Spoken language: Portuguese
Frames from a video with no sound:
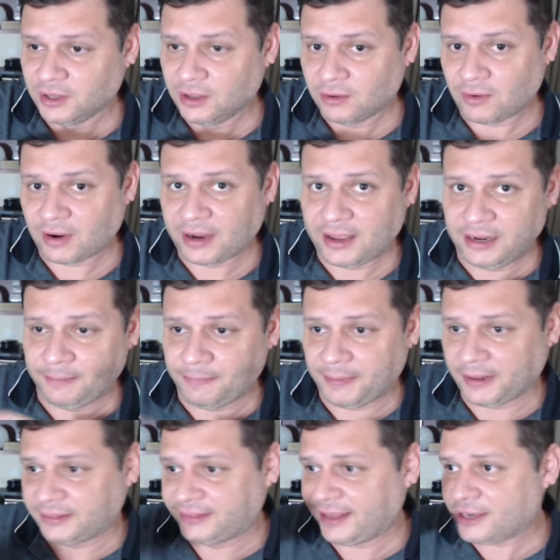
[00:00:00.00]
com aquele
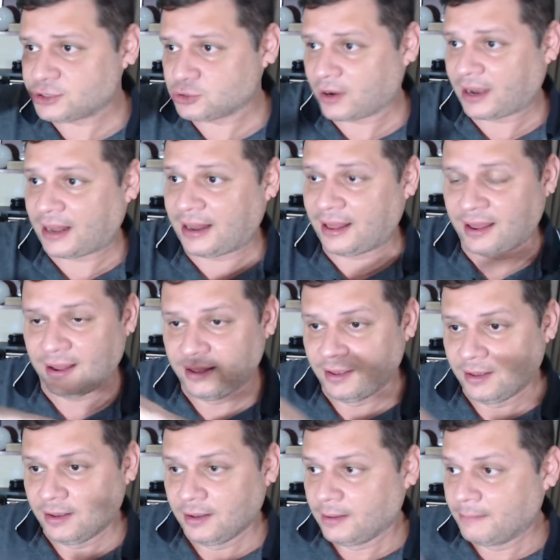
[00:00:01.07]
pretexto, aquela
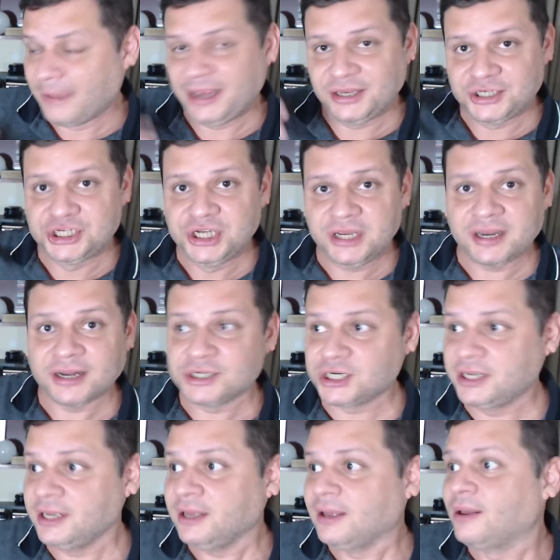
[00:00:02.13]
mentira de
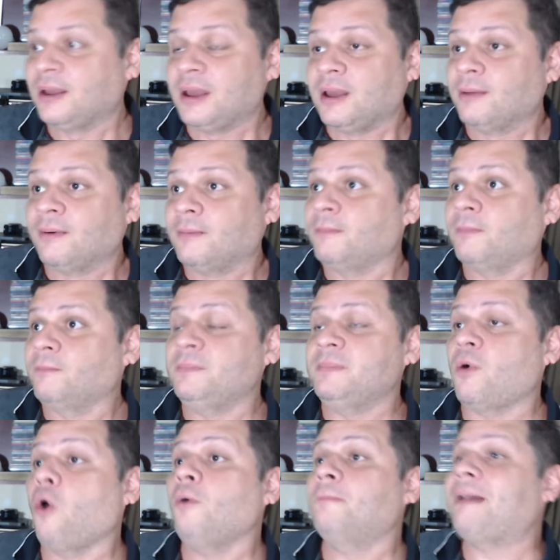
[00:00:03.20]
que
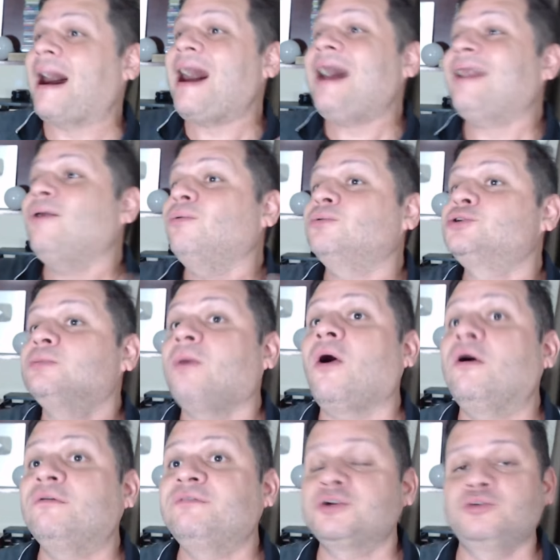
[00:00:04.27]
roubaram os
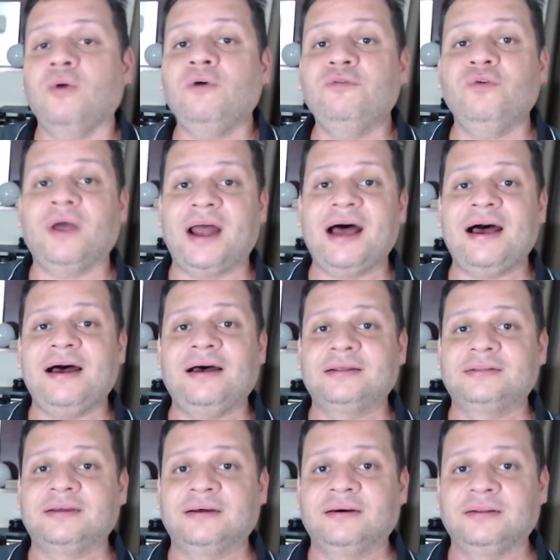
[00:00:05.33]
móveis do
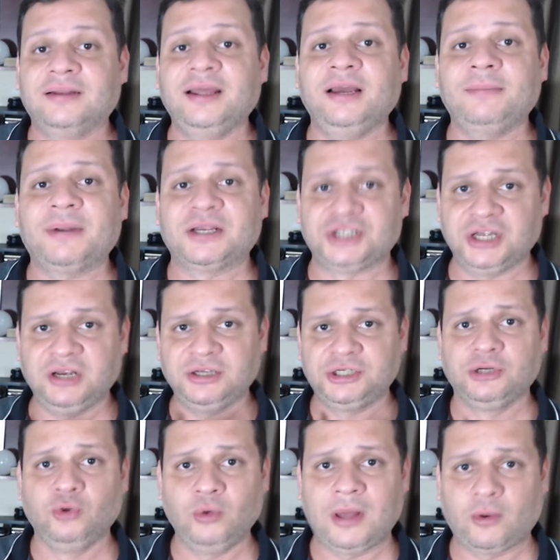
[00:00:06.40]
Alvorada. Lembra? Jange
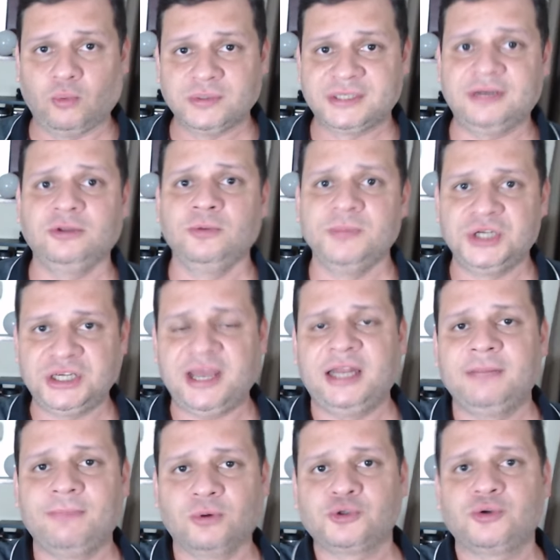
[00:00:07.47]
Lula acusando Michele
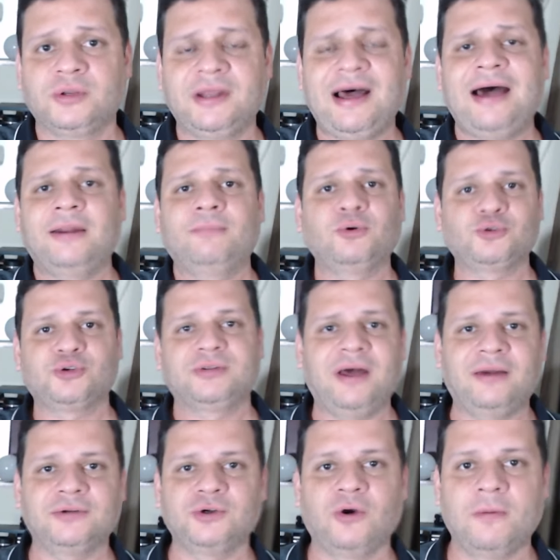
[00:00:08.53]
Bolsonaro e
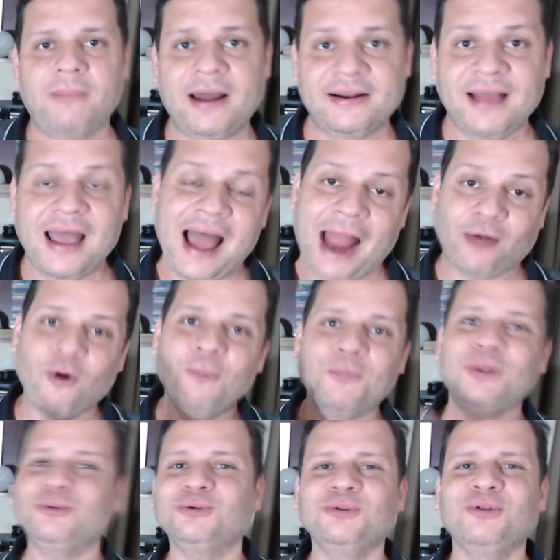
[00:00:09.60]
Bolsonaro de roubar. Aí
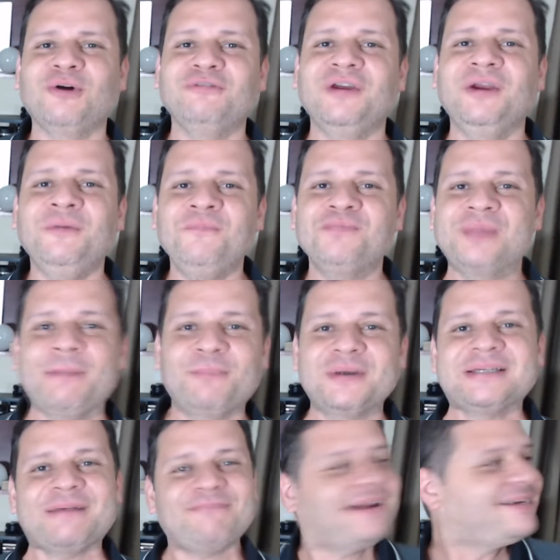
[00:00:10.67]
comprou tudo novinho. Depois
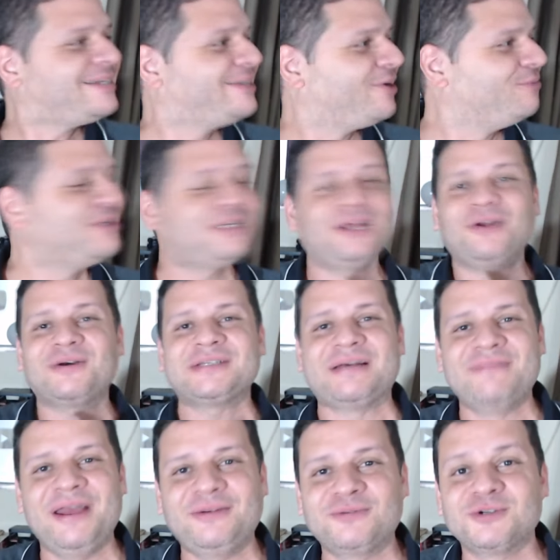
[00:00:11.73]
apareceu
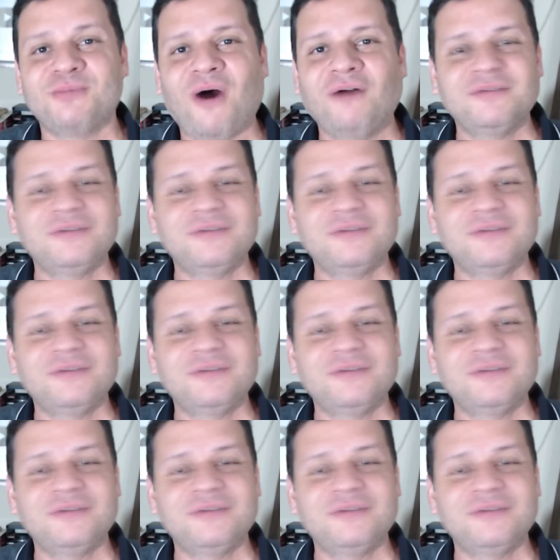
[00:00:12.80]
misteriosamente os móveis